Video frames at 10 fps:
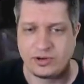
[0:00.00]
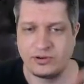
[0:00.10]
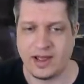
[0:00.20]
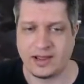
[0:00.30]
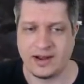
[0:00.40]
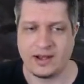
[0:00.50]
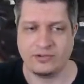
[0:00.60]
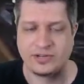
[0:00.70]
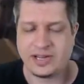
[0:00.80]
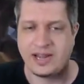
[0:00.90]
no high
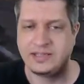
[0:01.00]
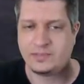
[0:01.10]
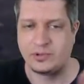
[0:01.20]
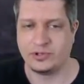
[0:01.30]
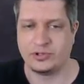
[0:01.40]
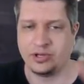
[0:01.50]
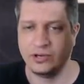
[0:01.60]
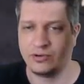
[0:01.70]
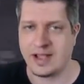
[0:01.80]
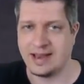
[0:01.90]
ground, quem se posiciona em
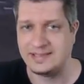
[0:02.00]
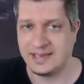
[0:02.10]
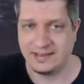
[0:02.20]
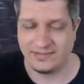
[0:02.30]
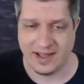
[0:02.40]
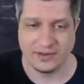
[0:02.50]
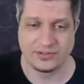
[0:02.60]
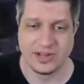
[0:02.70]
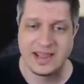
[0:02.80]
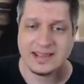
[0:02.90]
lugares
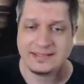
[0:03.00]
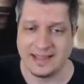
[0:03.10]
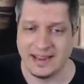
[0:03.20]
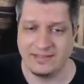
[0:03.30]
elevados, tem